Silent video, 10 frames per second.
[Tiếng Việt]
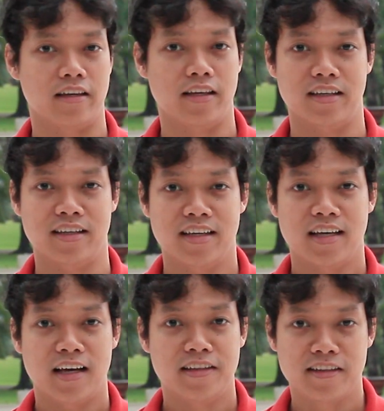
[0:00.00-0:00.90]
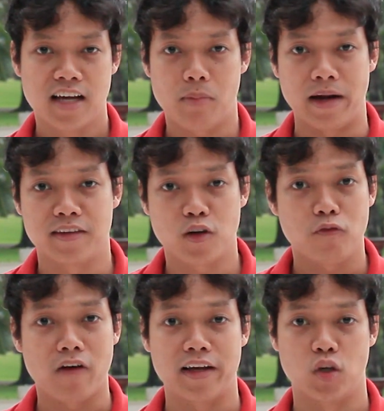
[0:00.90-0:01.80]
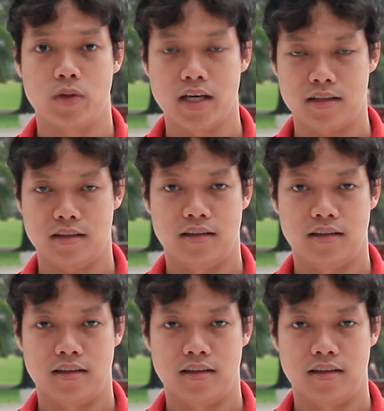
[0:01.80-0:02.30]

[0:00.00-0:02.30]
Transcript: gì. Nhưng nếu bạn chỉ có vài chục khách